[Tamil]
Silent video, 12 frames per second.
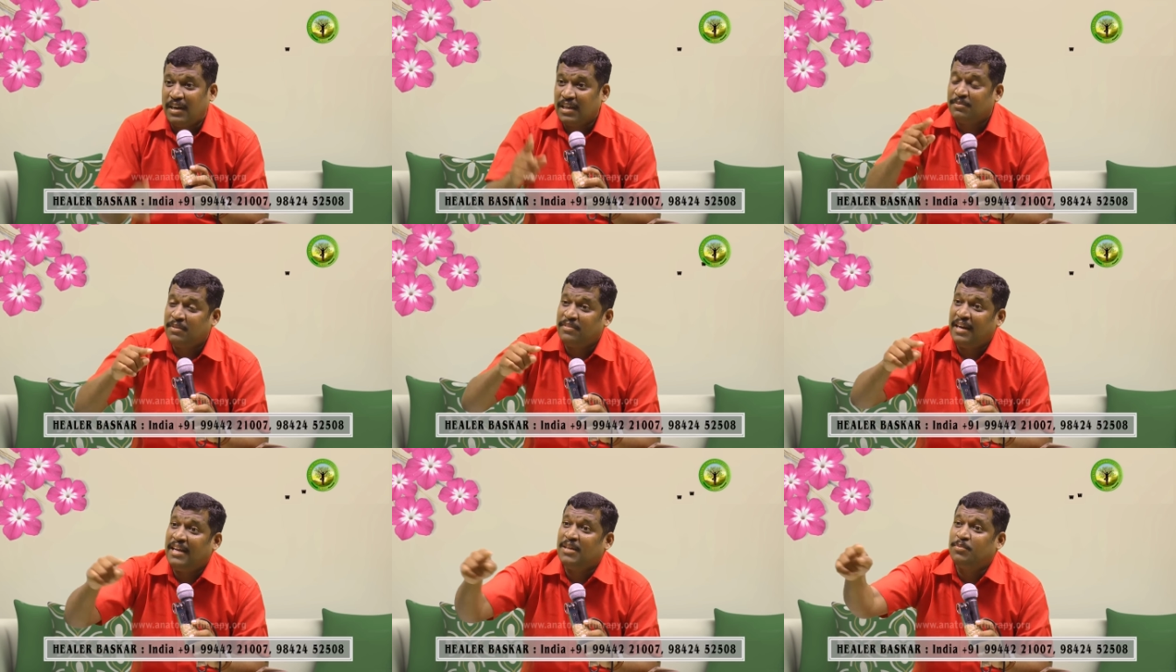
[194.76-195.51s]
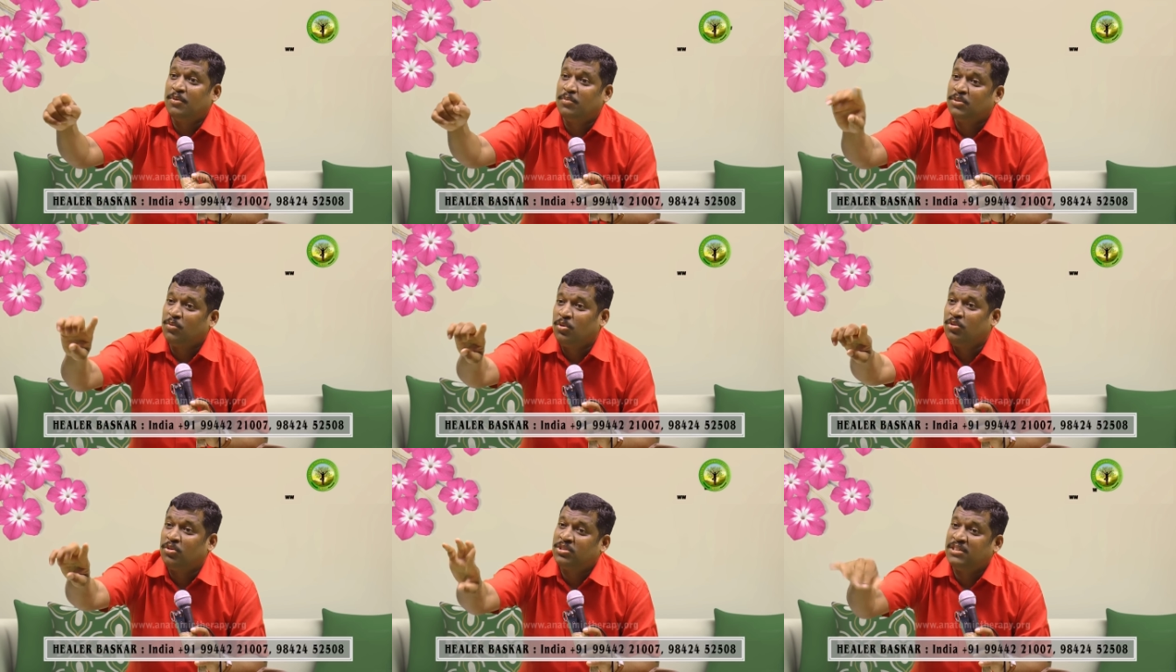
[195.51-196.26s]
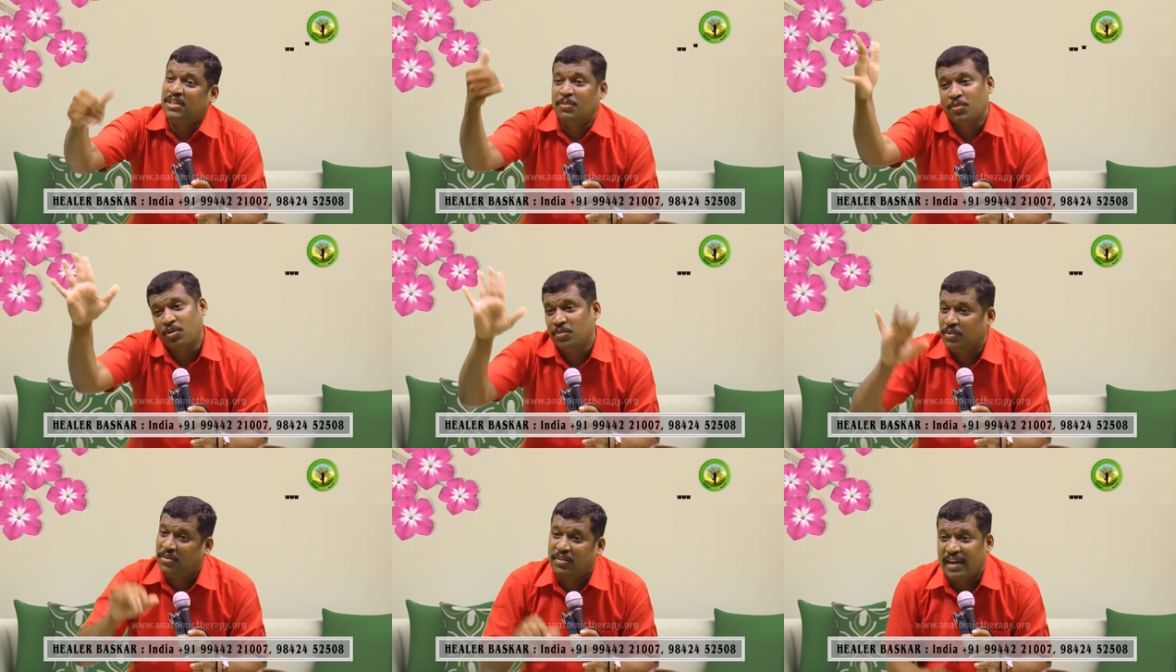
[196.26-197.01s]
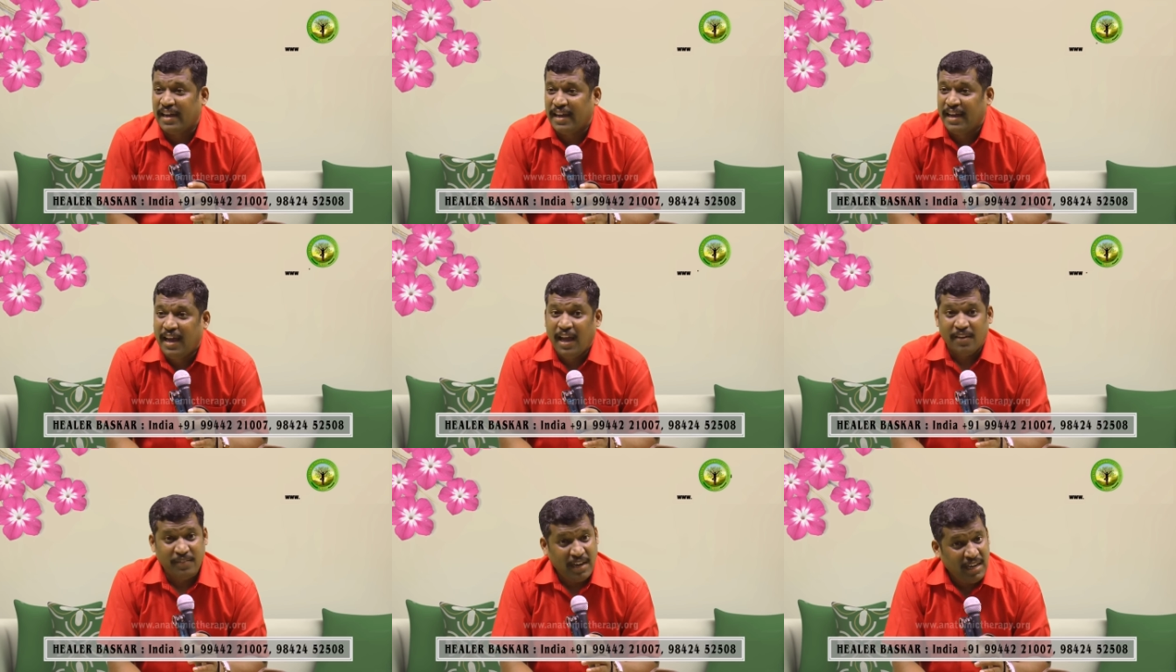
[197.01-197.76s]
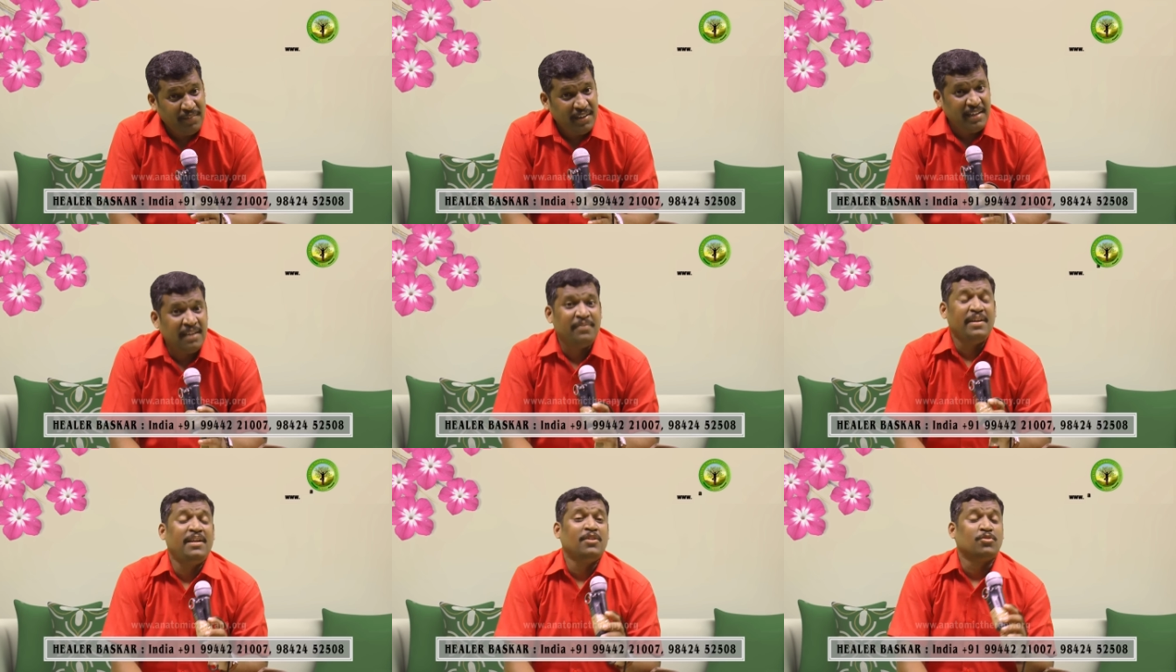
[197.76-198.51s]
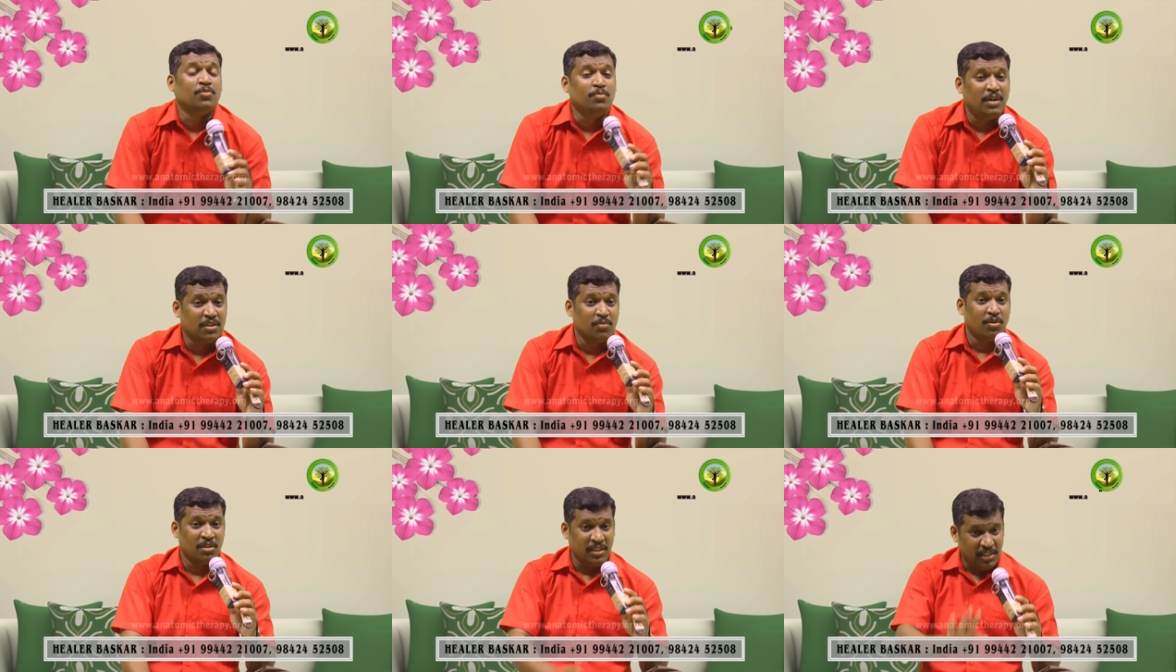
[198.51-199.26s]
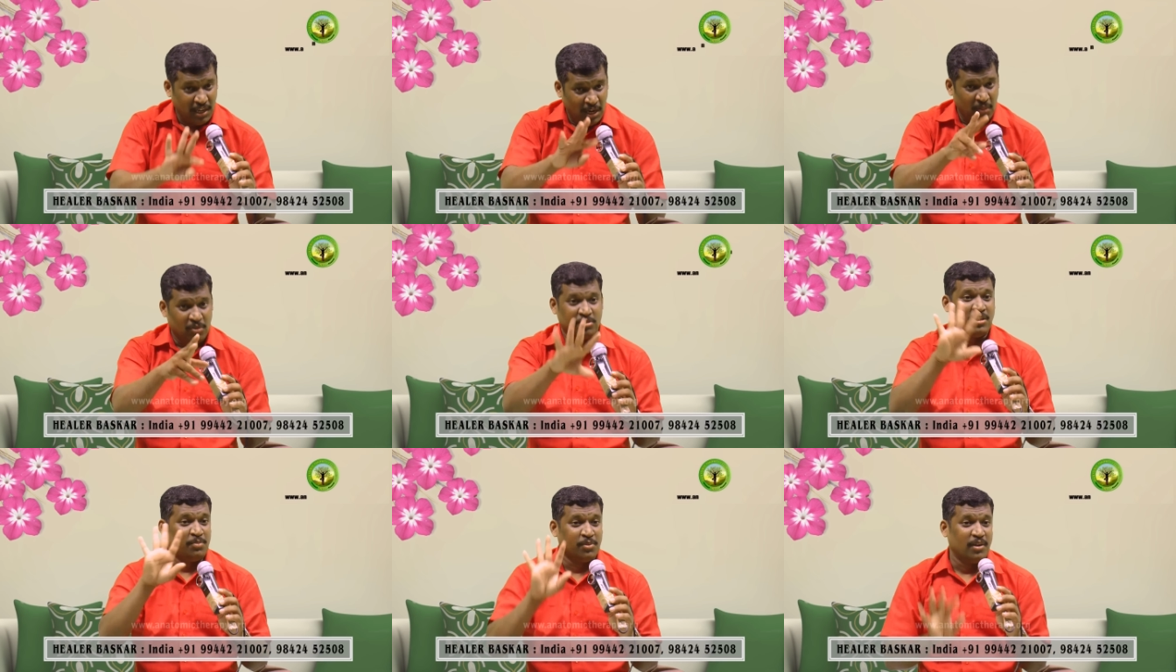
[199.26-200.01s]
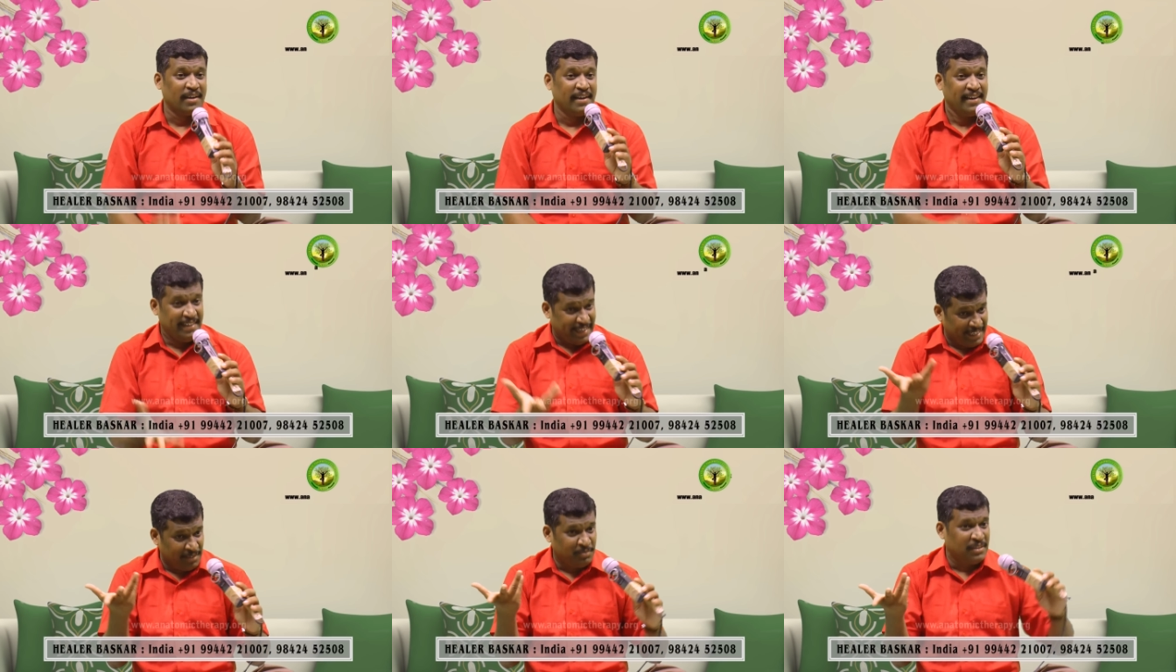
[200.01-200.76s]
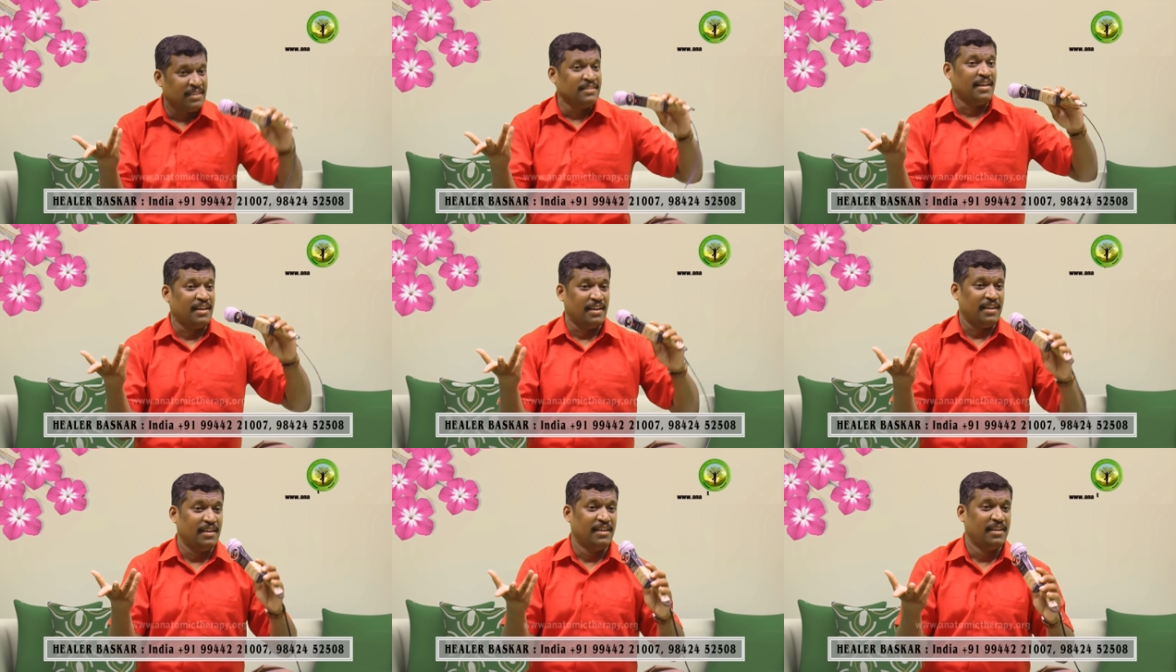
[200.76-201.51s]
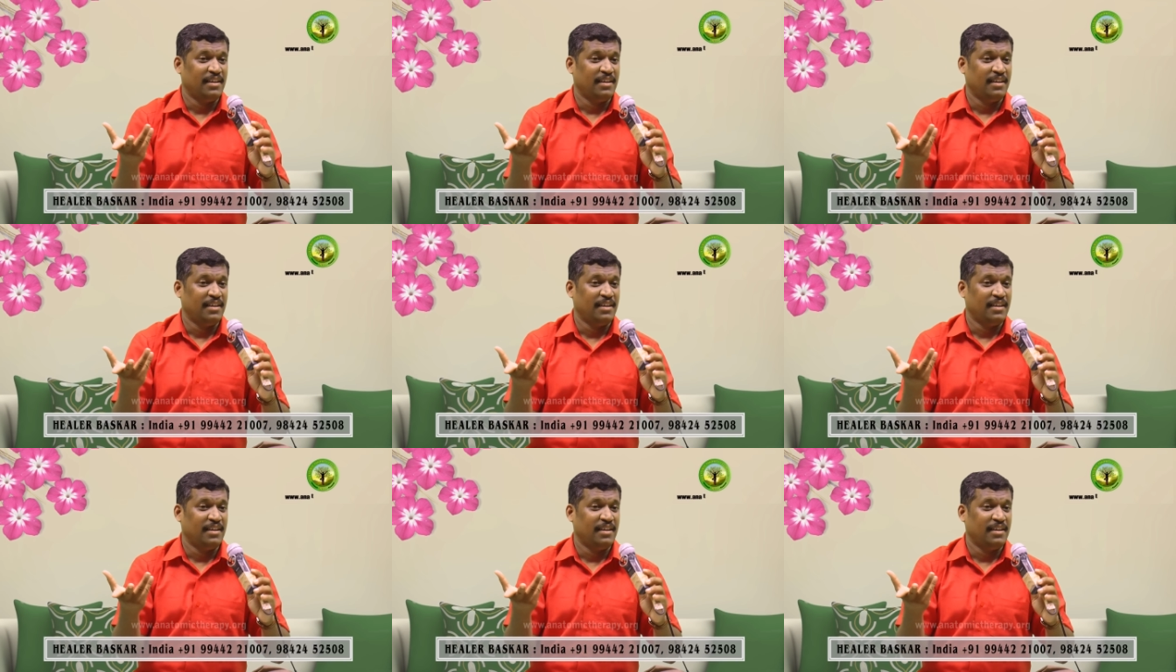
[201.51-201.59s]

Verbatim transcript: வழக்கமாக வேலைக்கு போகும்போது ஒரு தோசையை சாப்பிட்டு ஓடி போயிடுவாங்க வேலை விட்டியே வீட்டில் சும்மா இருக்கும் தான் ஏழு தோசை சாப்பிடுவாங்க என்ன என்ன பண்ணுறதுன்னு தெரில